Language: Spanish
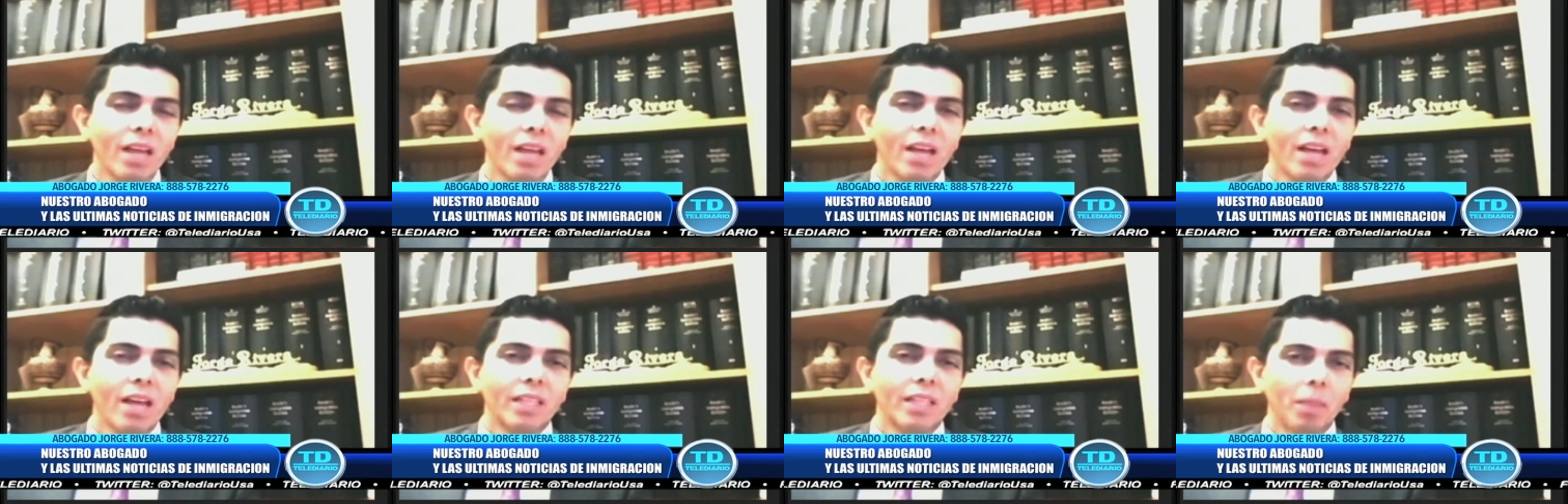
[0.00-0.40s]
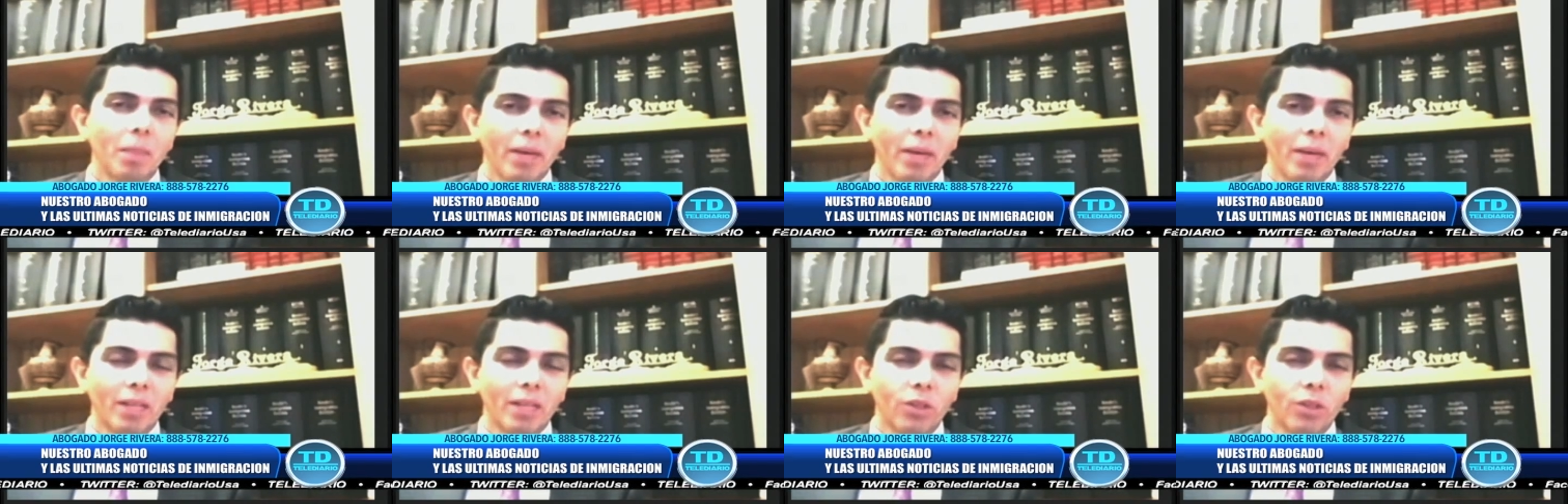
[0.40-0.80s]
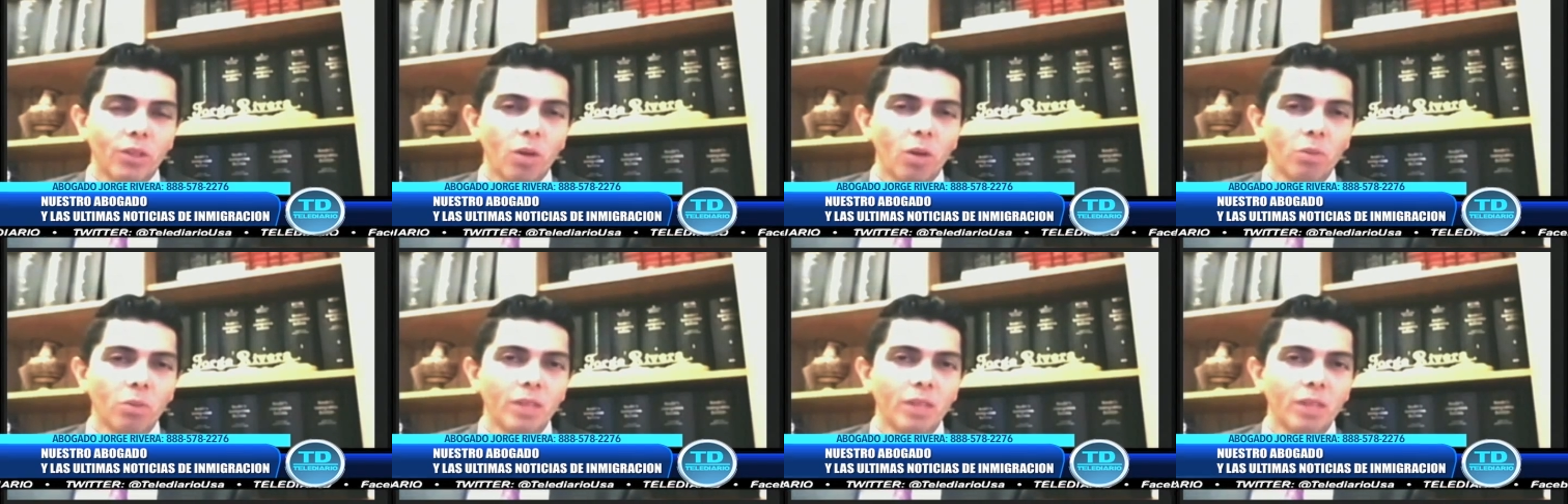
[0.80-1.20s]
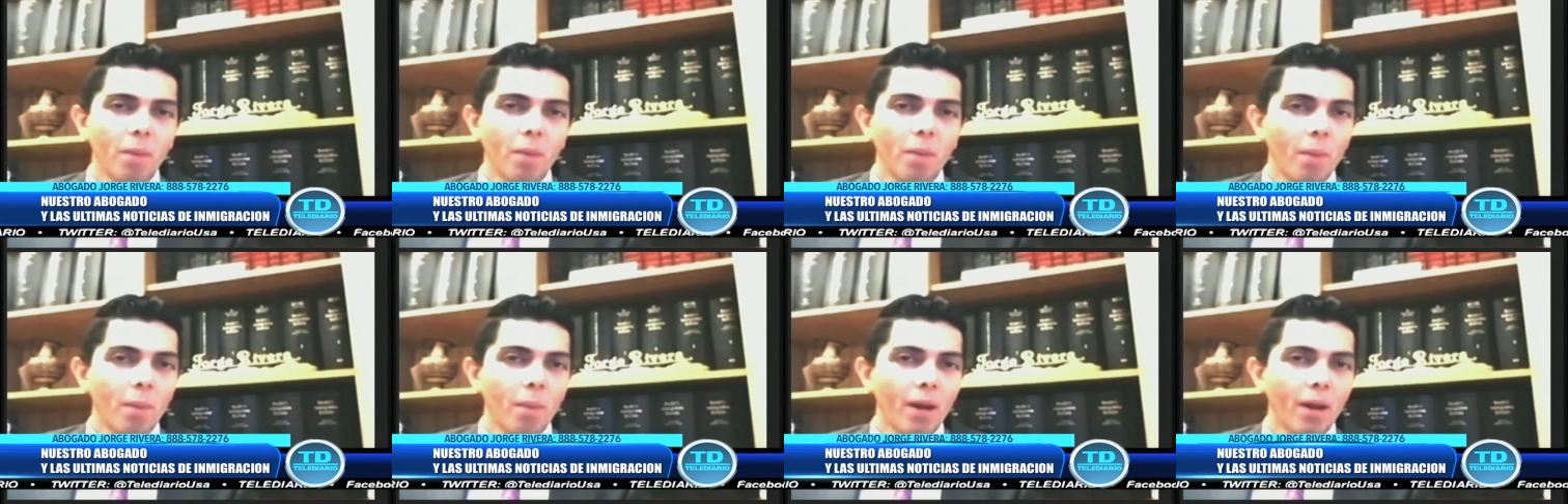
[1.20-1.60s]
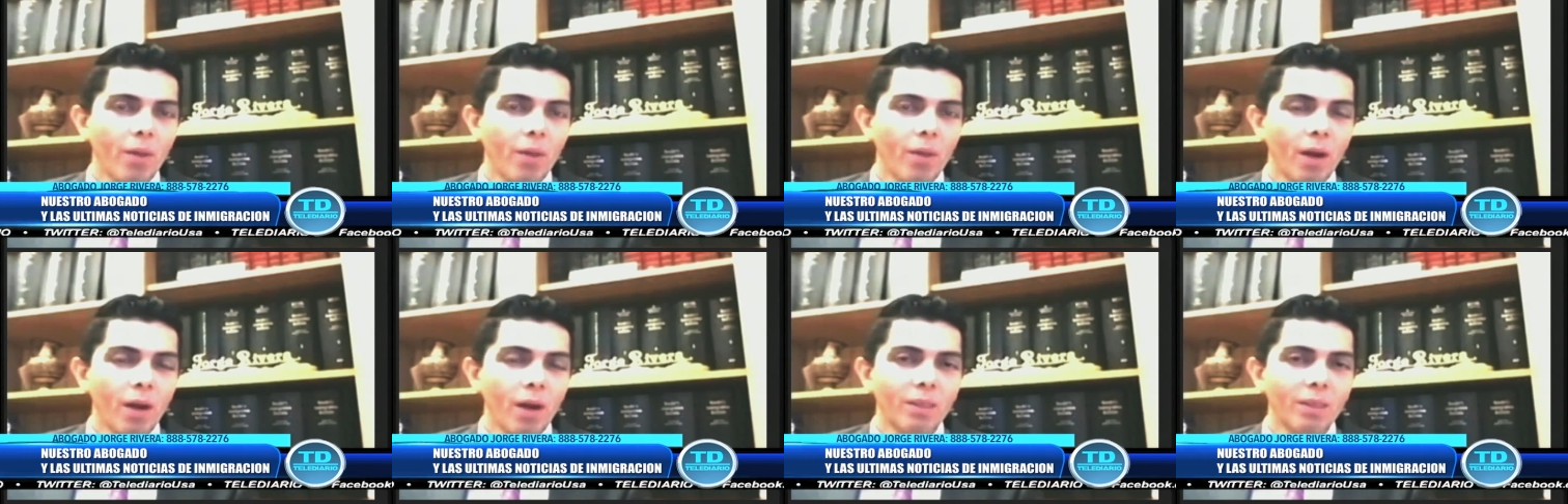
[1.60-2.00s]
de inmigración, como siempre, para
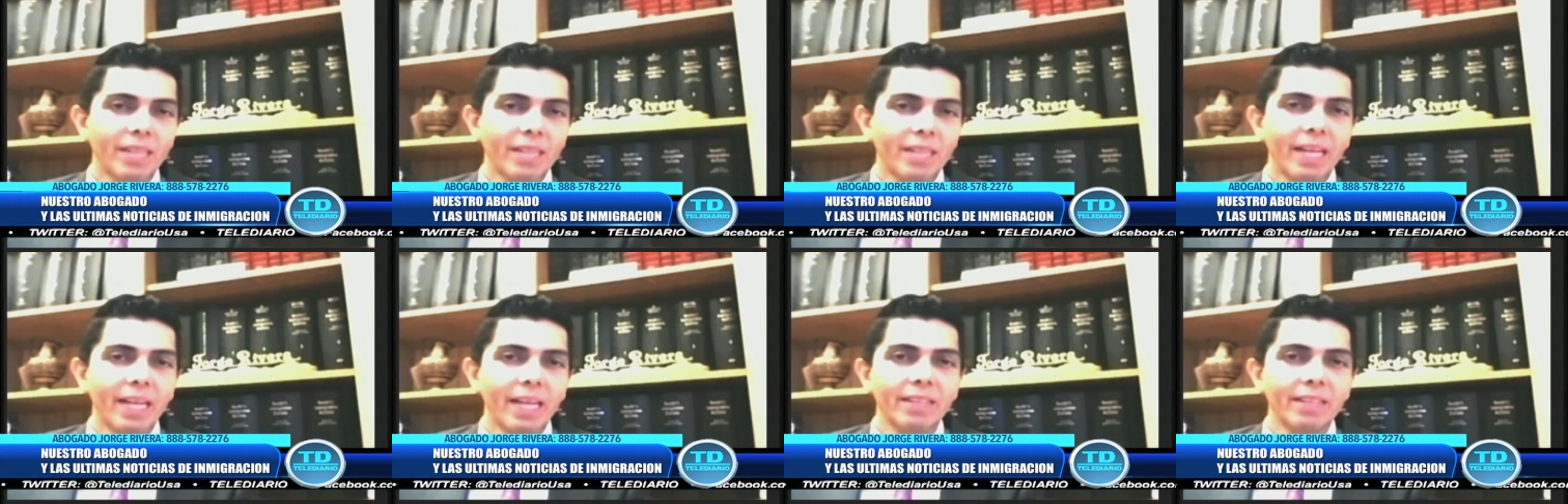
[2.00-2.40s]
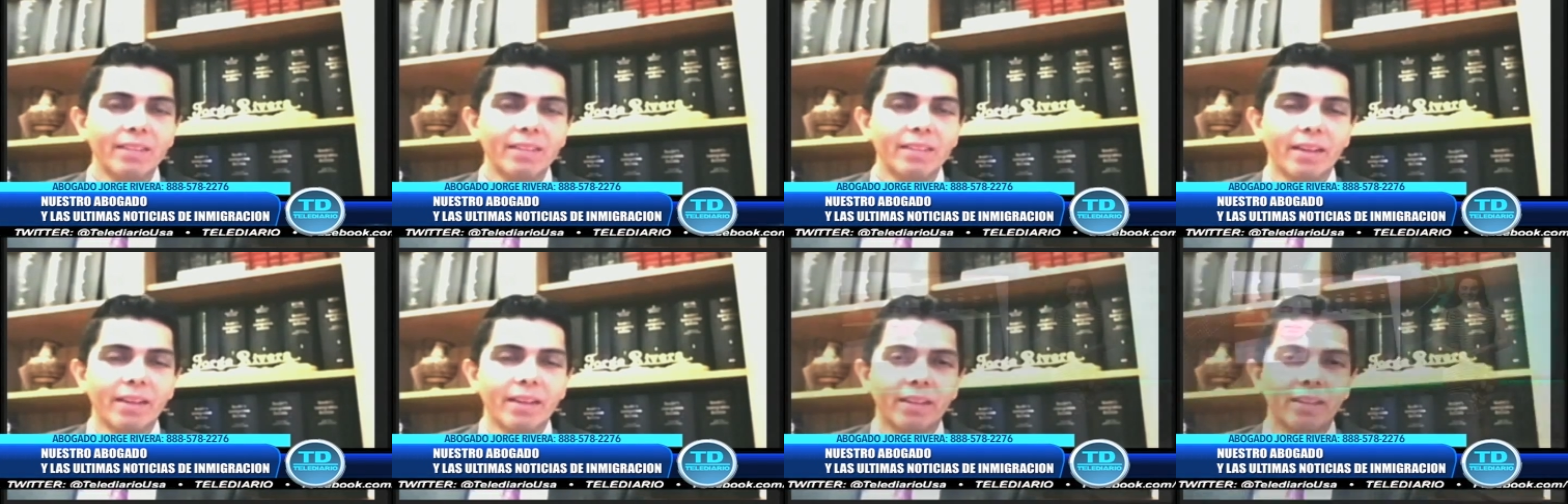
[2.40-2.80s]
ayudar a nuestra gente.